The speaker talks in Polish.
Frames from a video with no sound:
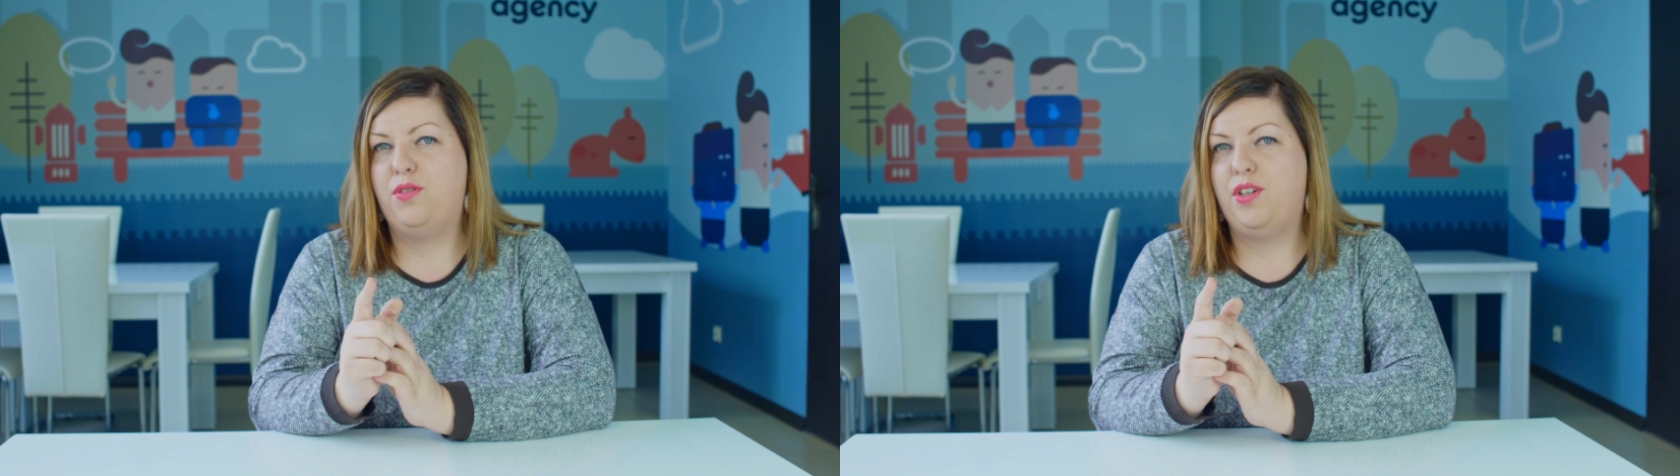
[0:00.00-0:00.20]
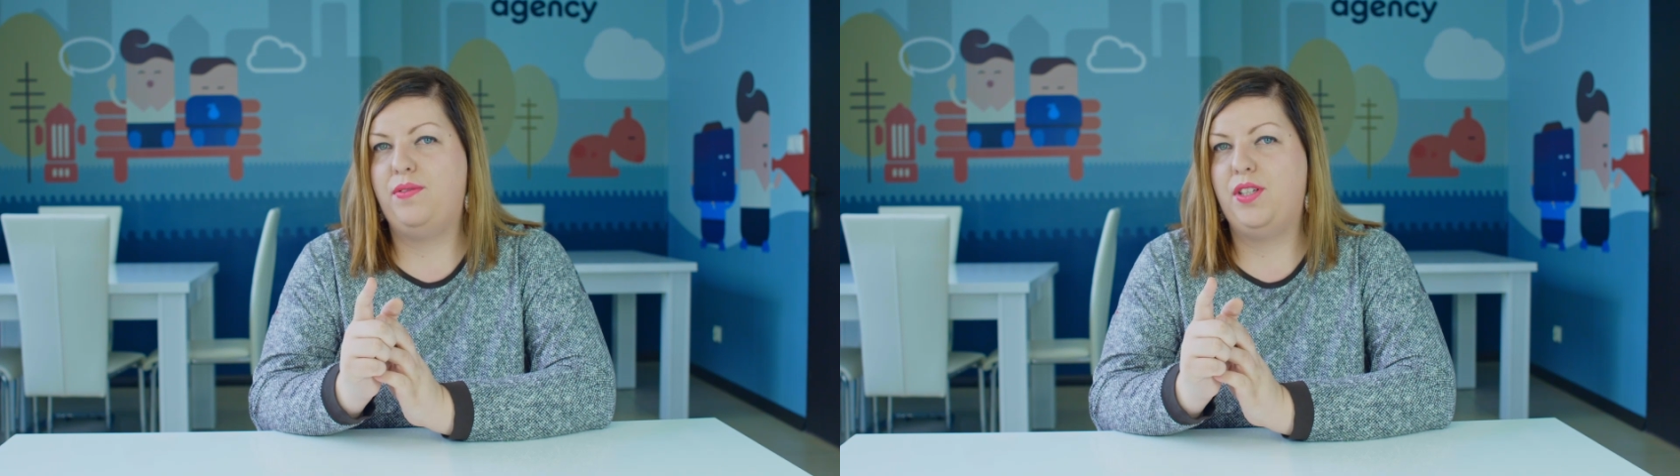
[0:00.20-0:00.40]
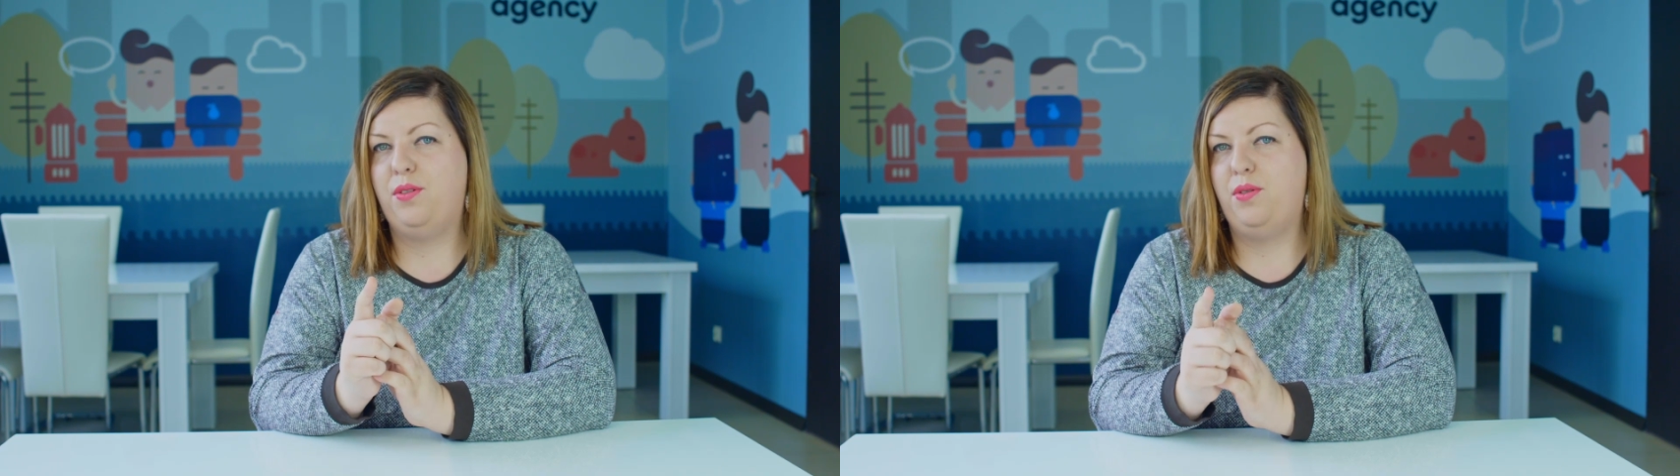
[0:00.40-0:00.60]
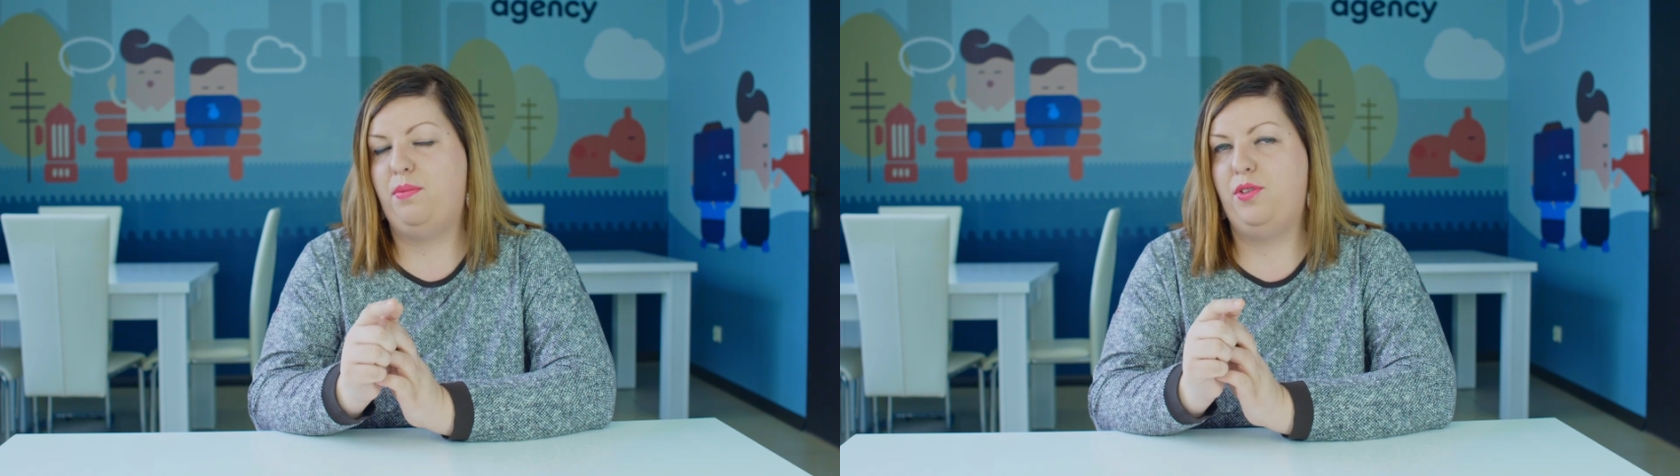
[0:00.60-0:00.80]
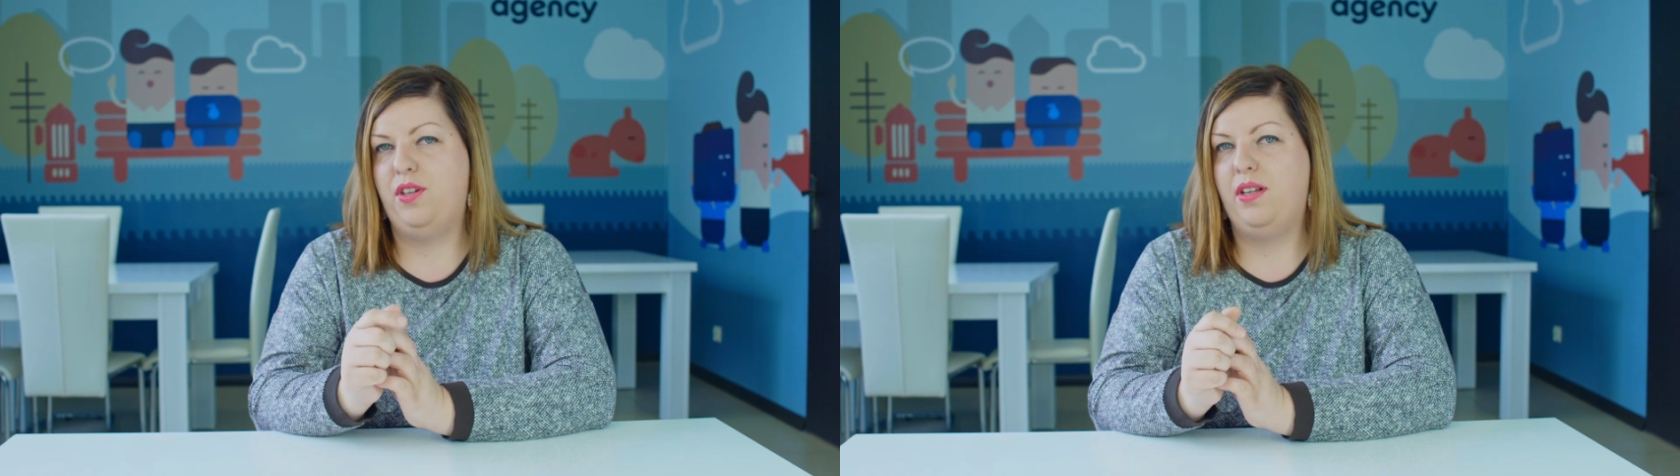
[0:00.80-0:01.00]
czerwca i do
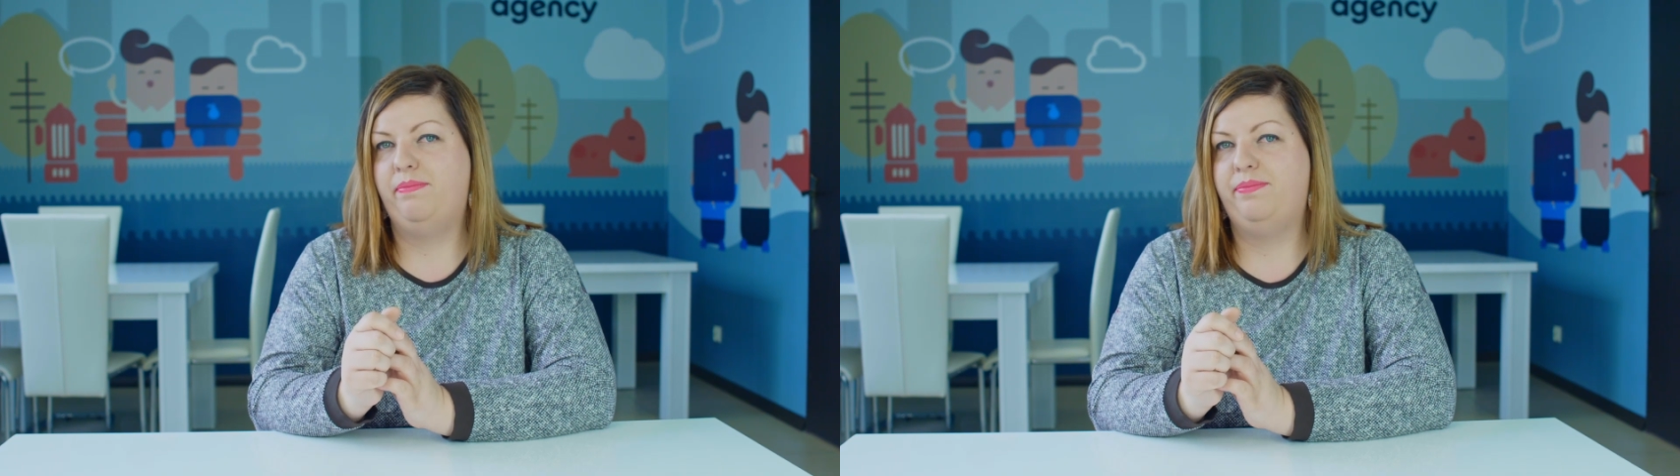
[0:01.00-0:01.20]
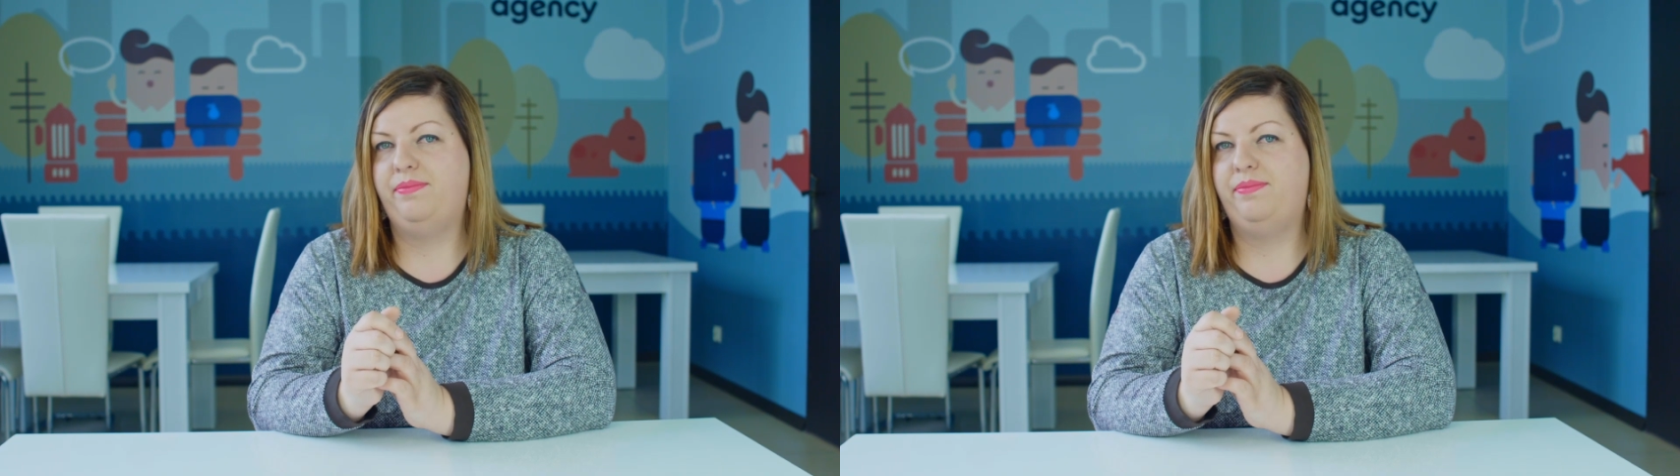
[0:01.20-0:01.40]
zobaczenia.